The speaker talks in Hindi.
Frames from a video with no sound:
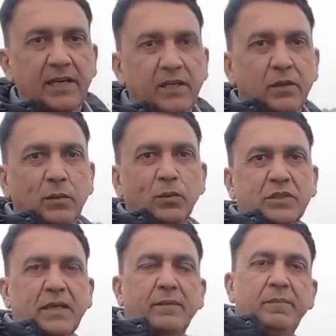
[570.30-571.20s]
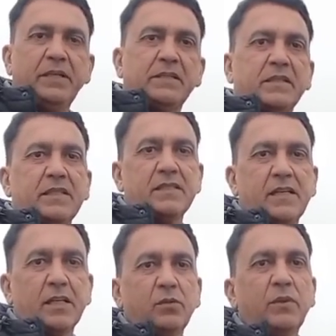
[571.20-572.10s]
ये अच्छा उसी की है इक्कीस
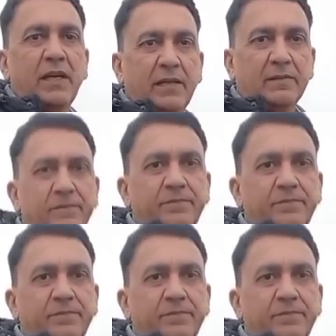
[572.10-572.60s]
लीटर दूध है